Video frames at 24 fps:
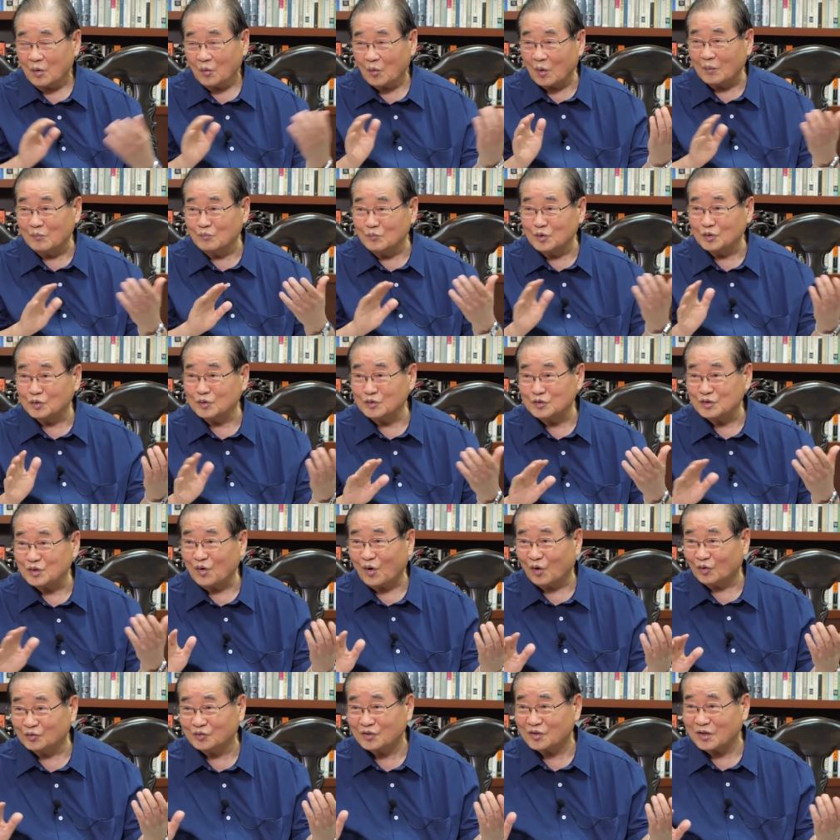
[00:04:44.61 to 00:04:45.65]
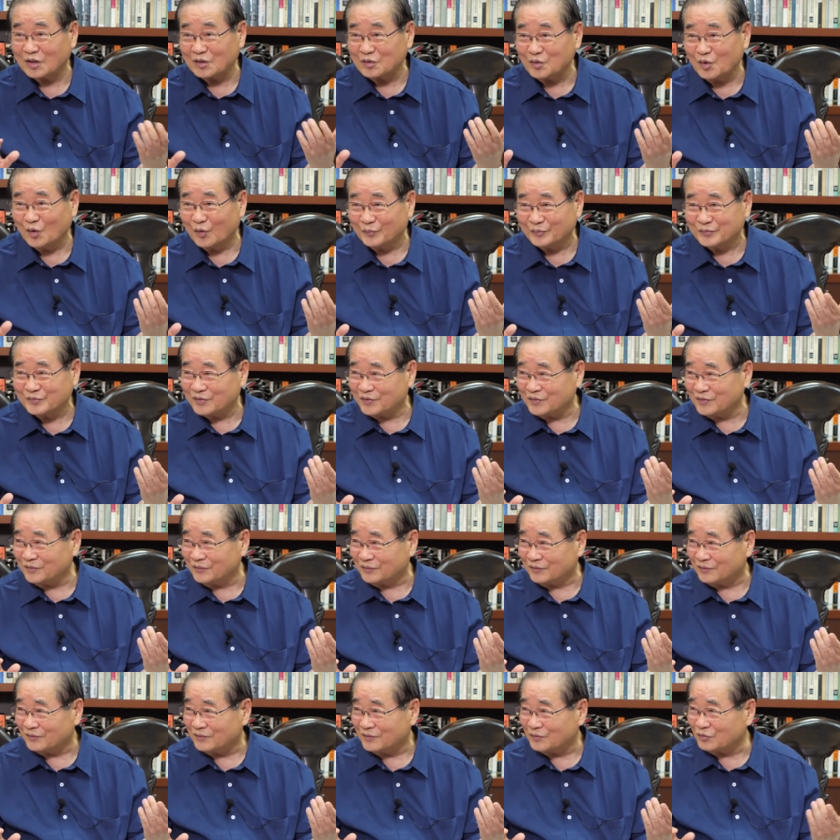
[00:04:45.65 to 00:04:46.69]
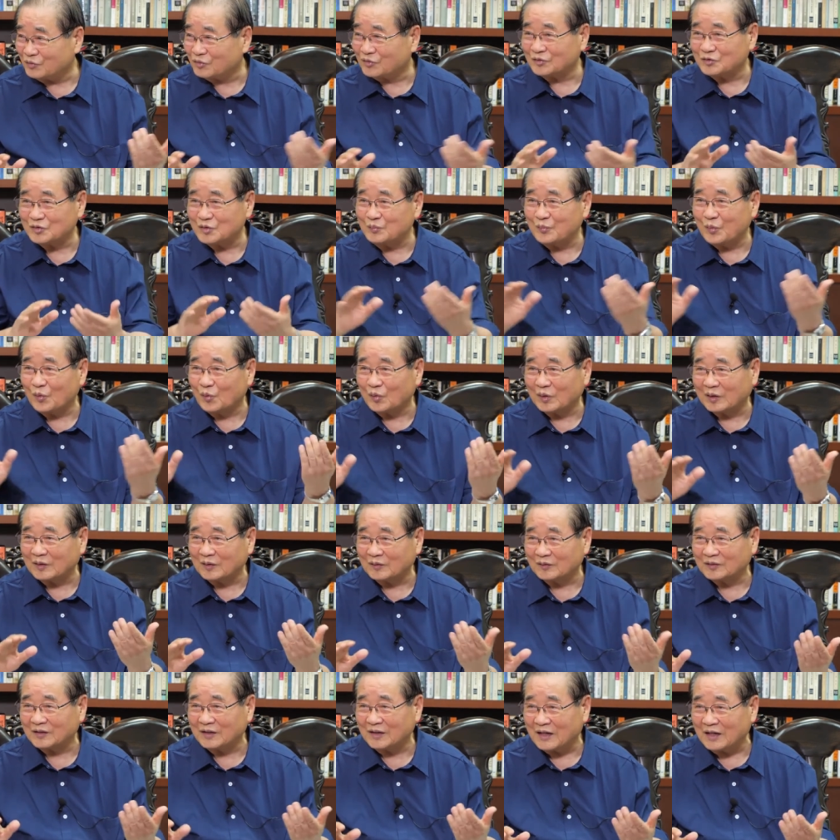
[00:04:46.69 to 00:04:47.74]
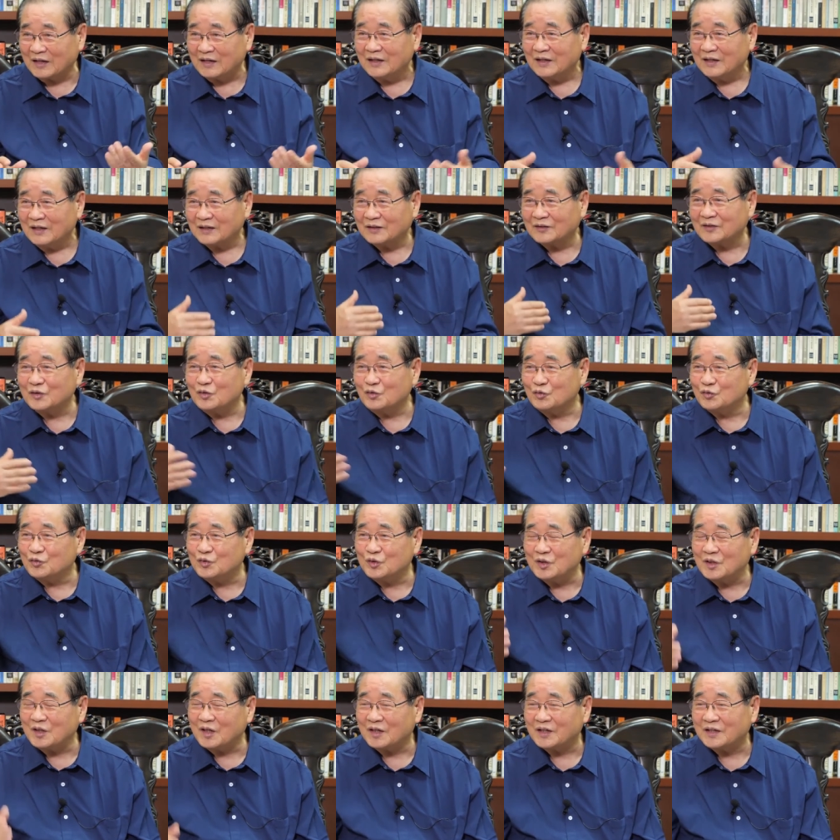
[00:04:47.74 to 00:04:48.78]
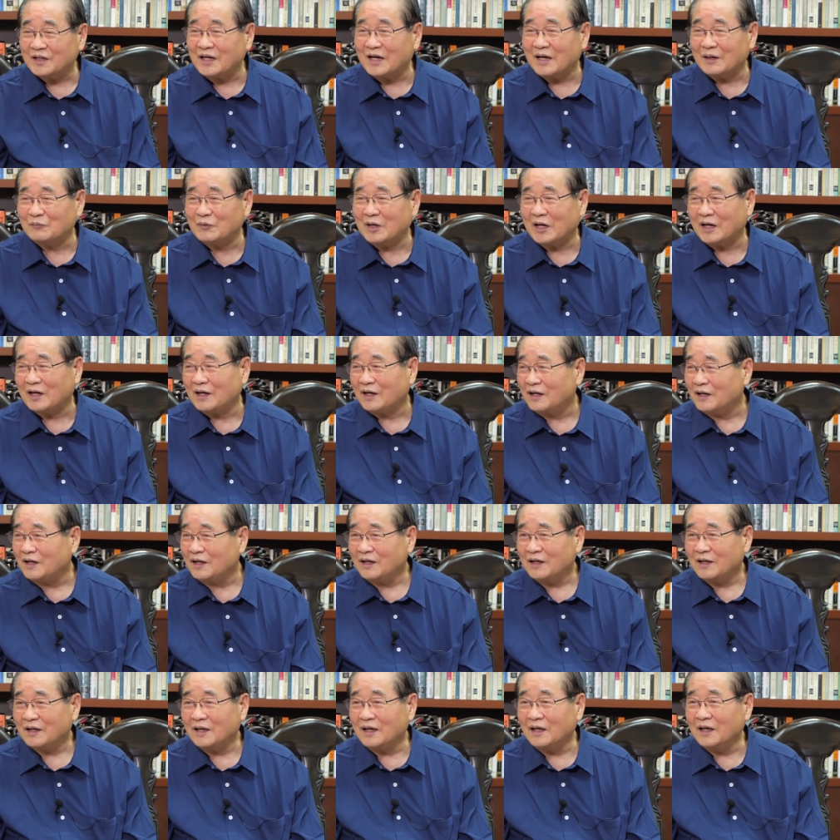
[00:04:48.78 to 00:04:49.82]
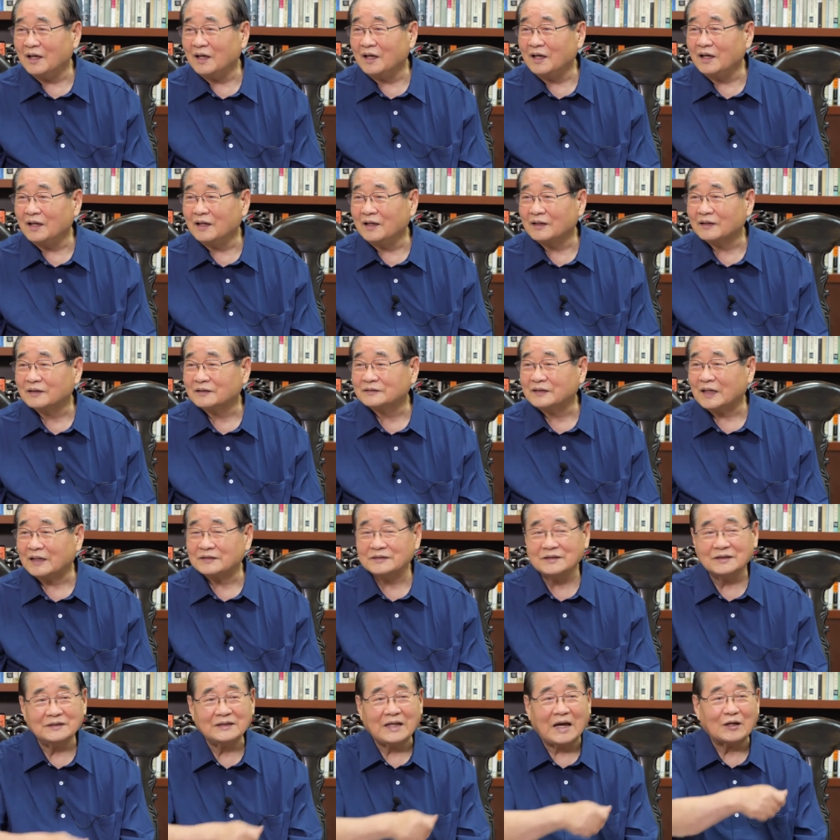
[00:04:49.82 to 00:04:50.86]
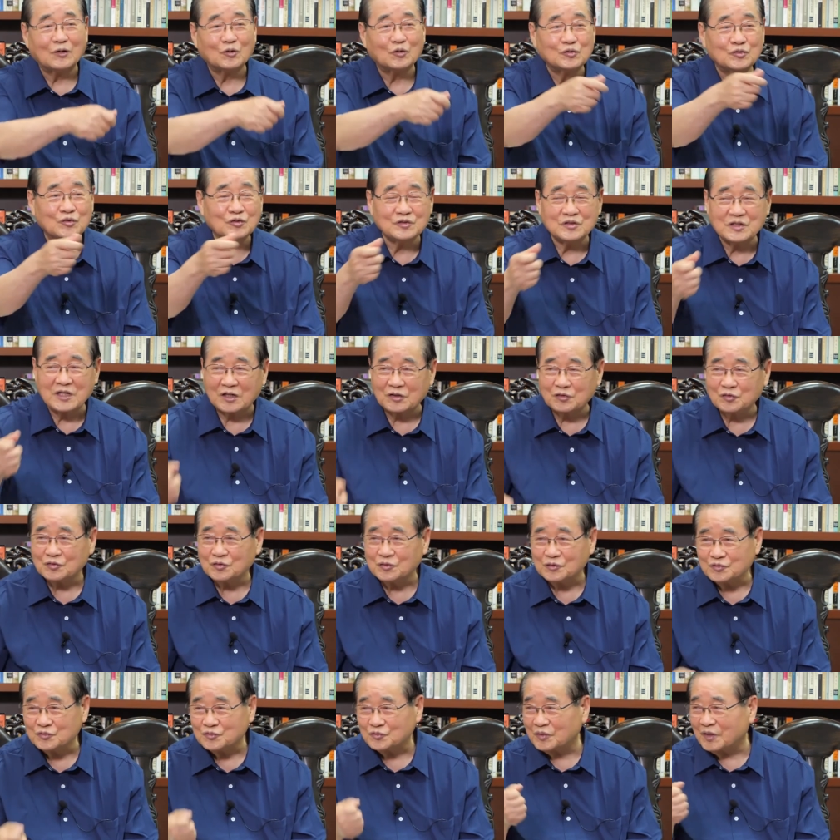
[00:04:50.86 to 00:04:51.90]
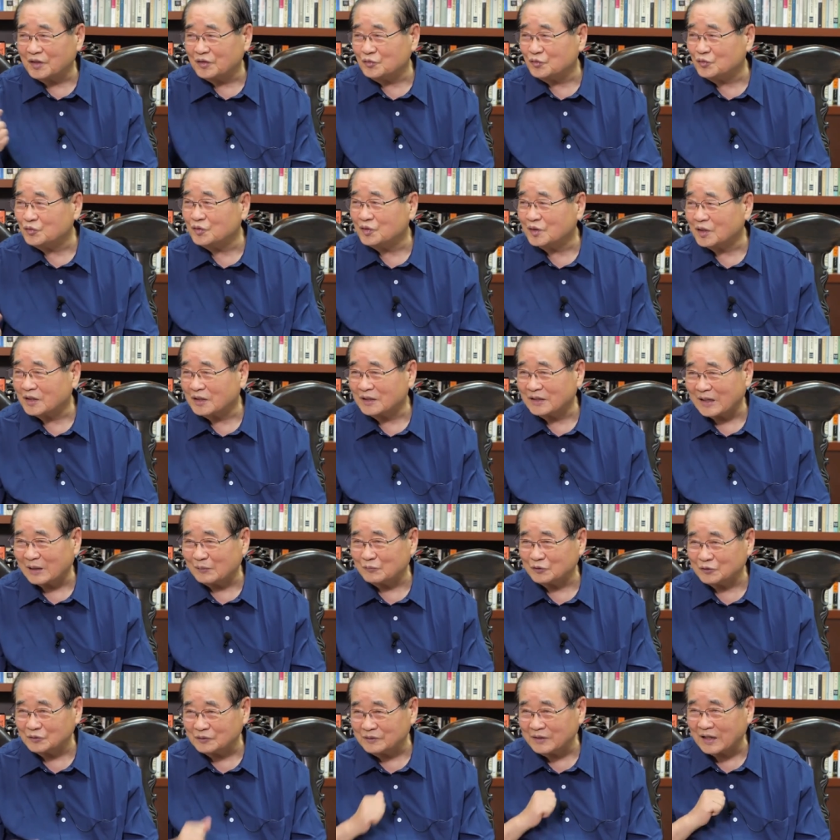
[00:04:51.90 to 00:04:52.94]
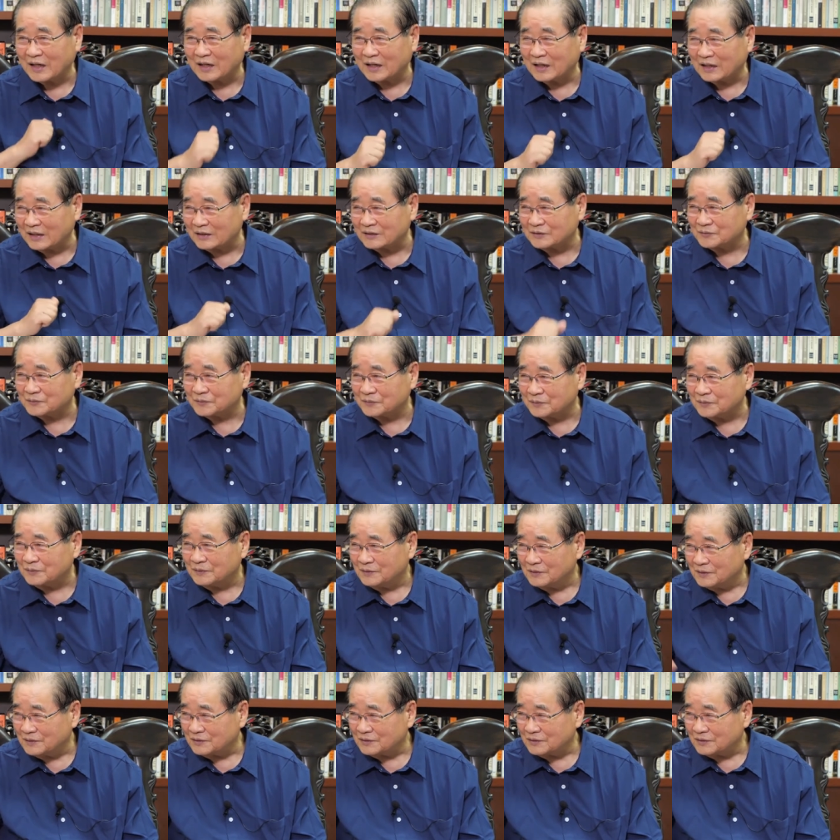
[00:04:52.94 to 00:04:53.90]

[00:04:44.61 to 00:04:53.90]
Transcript: 원문은 지금 어디로 가는 게 없어요. 아. 누구든지 보관한 게그 유일하게 아마 에, 그 당시에 나눠준 자료 중에 유일하게 남은 내가 가지고